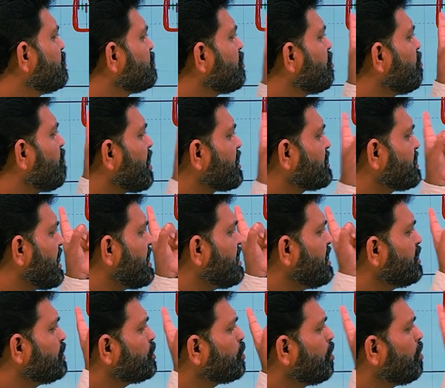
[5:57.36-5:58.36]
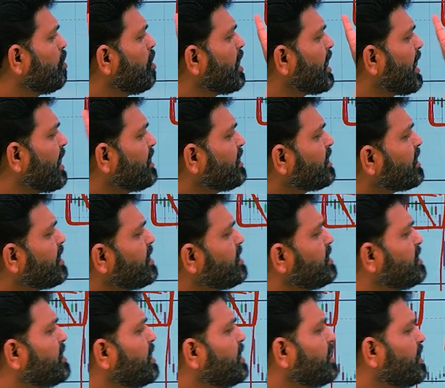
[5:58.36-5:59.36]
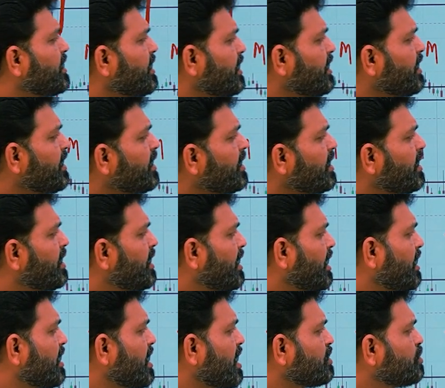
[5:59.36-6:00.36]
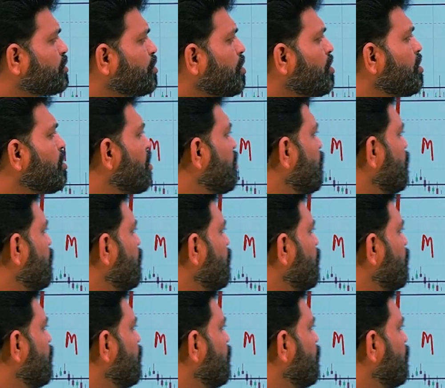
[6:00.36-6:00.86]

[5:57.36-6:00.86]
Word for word: సో ఒకసారి ఈ జోన్లోకి ఎంటర్ అయ్యిందంటే అండ్ ఆ జోన్లో